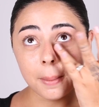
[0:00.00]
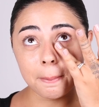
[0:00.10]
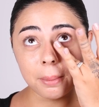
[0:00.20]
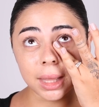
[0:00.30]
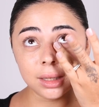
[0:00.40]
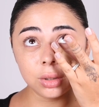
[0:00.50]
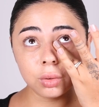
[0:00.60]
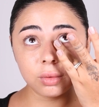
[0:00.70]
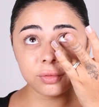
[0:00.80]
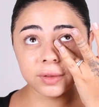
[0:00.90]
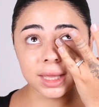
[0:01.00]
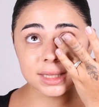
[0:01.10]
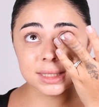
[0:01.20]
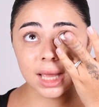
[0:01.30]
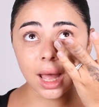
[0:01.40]
منه
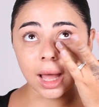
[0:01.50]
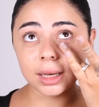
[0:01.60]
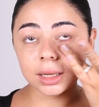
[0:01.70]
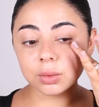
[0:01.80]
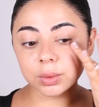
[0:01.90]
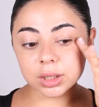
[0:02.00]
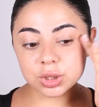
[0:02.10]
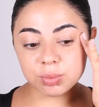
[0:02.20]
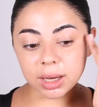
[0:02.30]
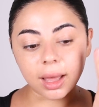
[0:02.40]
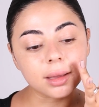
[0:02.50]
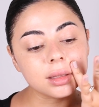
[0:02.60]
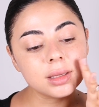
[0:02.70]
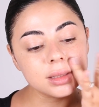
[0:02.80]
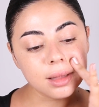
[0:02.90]
فاتح على الوجه
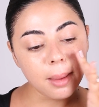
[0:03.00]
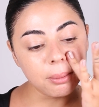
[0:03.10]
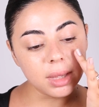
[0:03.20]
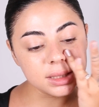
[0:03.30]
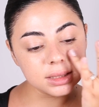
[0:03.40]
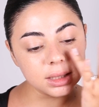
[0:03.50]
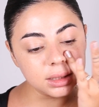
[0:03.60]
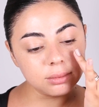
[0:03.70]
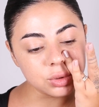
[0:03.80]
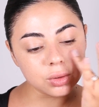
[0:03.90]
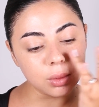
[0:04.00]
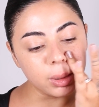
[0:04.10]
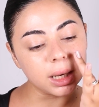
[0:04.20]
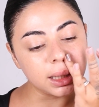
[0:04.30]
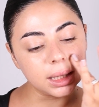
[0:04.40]
بالعكس بس ندمجه
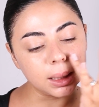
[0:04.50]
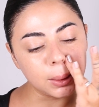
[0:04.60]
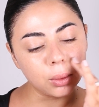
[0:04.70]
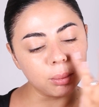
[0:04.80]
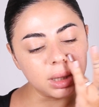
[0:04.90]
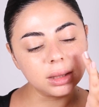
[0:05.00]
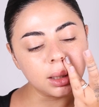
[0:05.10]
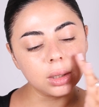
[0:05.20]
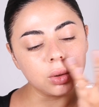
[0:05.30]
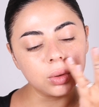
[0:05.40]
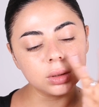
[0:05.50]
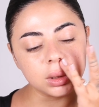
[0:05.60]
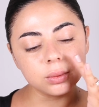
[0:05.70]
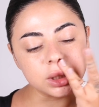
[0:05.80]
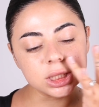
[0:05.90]
بنلاقيه انه مثل لون
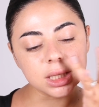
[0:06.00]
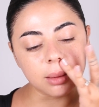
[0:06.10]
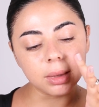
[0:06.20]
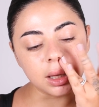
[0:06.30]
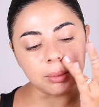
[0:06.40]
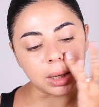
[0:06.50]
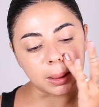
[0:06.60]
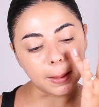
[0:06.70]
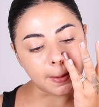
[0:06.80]
الوجه تماما